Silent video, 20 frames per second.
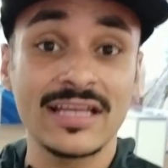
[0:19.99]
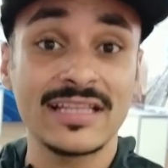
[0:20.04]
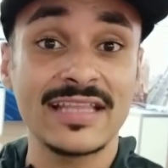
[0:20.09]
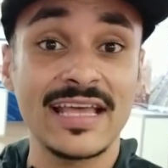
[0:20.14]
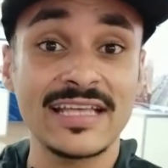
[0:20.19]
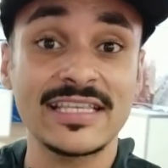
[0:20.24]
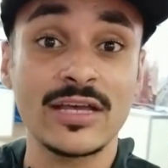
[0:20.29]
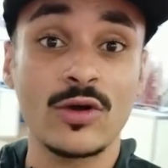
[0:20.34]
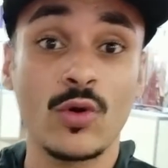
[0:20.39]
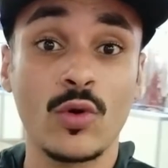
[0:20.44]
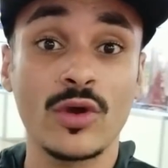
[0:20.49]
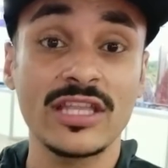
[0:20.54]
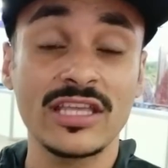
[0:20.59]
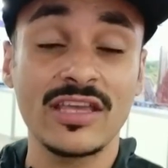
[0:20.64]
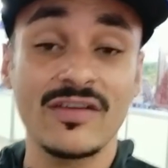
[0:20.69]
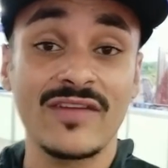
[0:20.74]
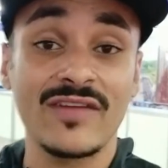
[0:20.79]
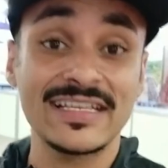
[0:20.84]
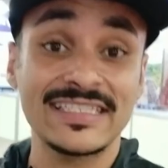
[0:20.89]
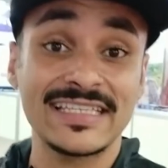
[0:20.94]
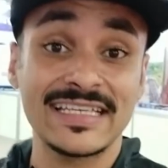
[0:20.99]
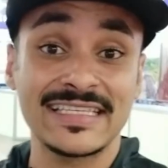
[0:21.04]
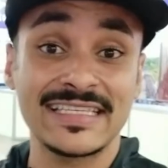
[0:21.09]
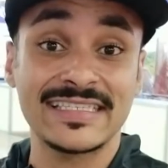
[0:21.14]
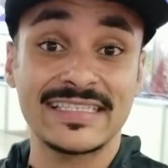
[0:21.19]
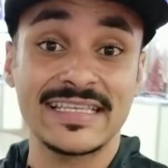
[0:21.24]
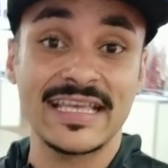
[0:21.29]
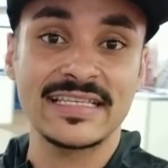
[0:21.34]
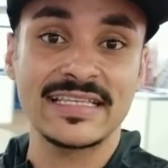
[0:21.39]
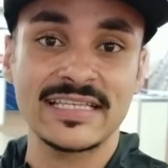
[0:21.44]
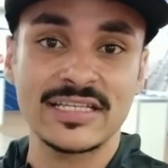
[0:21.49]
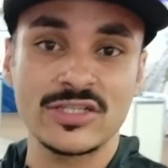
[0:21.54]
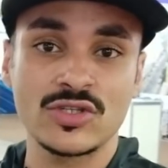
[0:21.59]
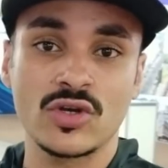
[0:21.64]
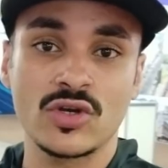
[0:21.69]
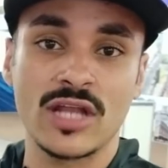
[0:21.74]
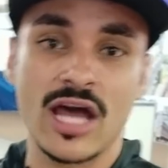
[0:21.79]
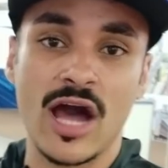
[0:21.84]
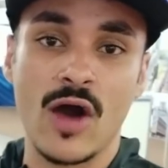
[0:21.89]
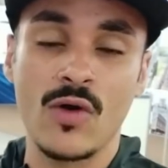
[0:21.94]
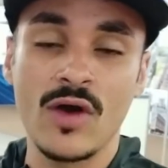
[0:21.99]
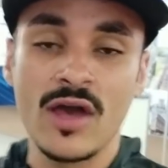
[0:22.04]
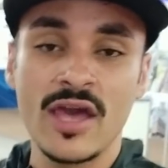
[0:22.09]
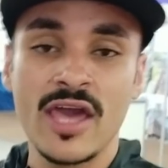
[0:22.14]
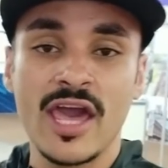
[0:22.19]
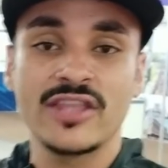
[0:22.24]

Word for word: dessa corrida que vai ser sensacional.